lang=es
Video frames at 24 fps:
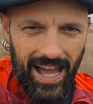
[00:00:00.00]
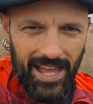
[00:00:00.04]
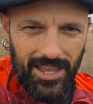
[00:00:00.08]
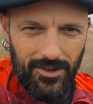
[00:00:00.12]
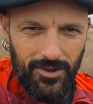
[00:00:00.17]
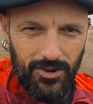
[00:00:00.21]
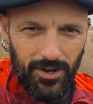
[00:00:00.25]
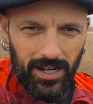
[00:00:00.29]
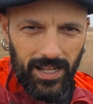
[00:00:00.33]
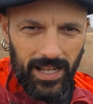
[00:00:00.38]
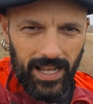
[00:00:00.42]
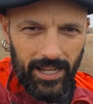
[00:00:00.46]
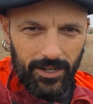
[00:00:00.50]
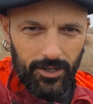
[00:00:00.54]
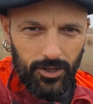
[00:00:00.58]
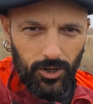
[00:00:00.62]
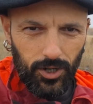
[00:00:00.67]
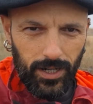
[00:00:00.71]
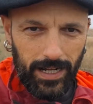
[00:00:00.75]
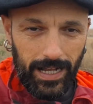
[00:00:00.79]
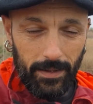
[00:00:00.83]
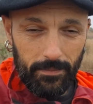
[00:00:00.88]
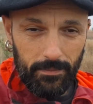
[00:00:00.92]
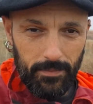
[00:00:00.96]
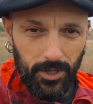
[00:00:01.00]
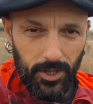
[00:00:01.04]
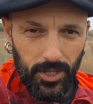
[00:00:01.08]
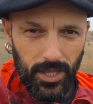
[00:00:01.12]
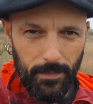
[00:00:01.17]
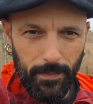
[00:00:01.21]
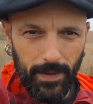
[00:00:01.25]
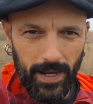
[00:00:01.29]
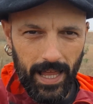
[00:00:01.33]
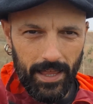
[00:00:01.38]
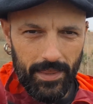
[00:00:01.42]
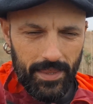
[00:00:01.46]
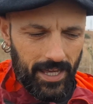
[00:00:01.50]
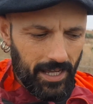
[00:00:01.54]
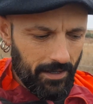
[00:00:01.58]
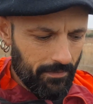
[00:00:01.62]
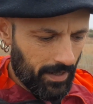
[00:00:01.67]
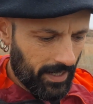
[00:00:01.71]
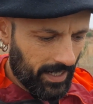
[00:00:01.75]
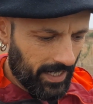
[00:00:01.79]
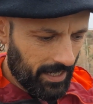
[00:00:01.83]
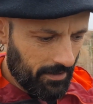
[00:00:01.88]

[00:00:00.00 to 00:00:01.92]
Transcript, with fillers: hay un claro cambio de paradigma